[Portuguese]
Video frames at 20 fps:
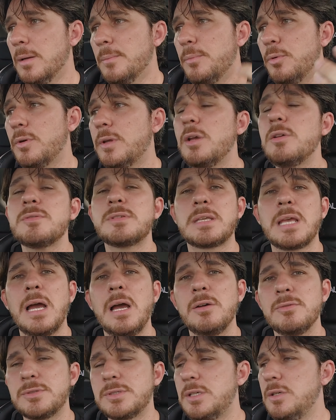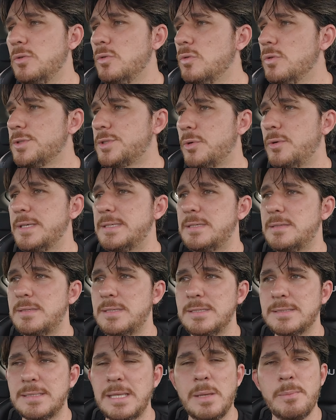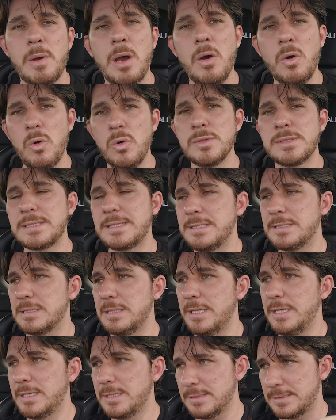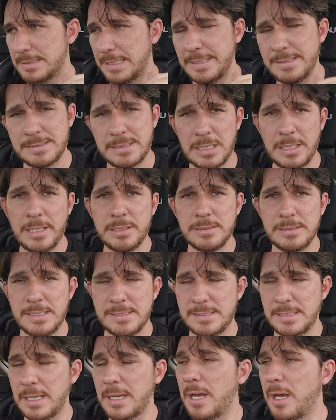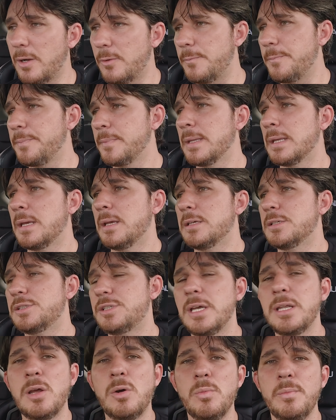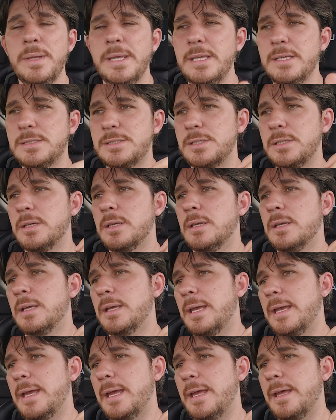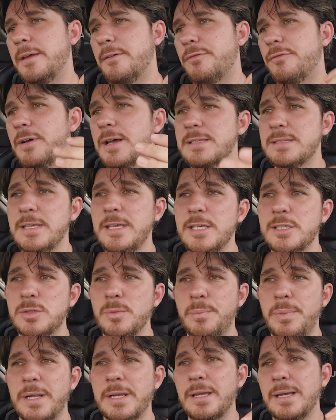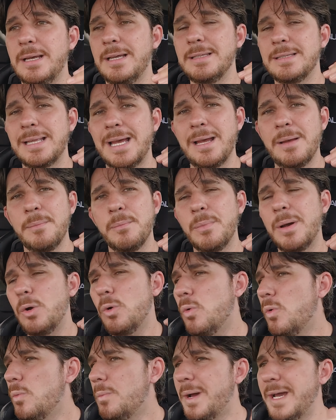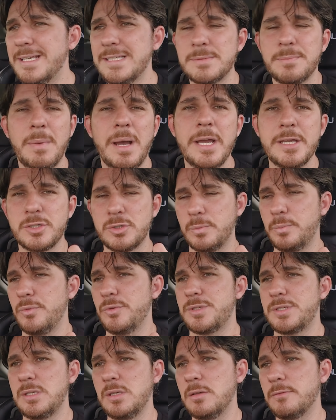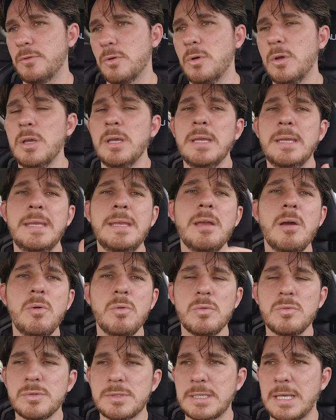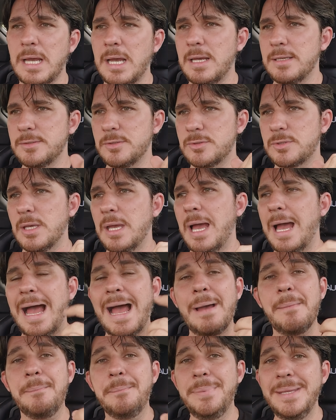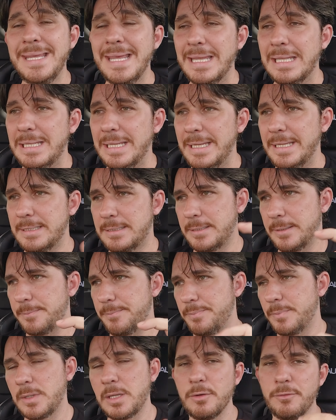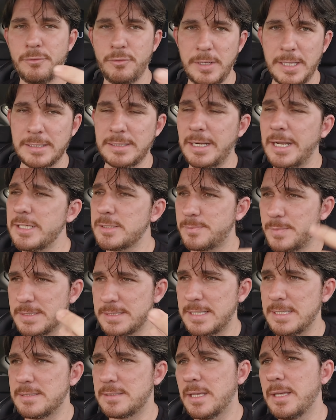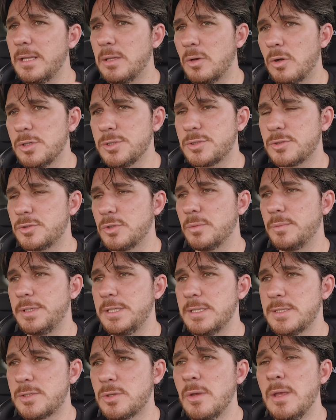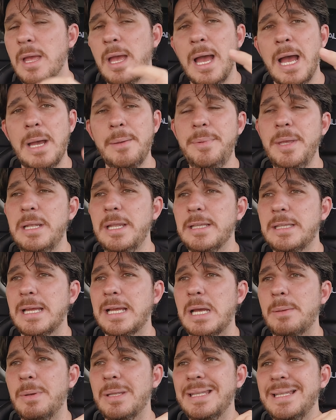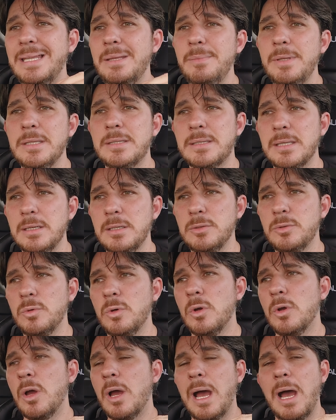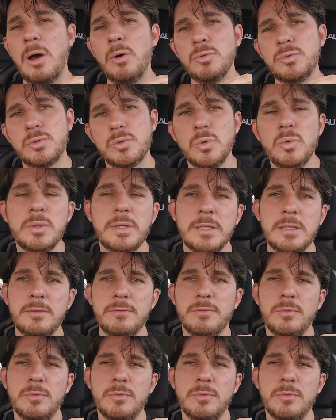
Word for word: Porque os carros que usam esse sistema Slim, que está instalado nesse carro, geralmente é, fazem isso para andar o mais baixo possível. Em alguns casos, a bieleta, que eu fui atrás, pesquisei, lógico, sobre isso, a bieleta acaba limitando a altura, que,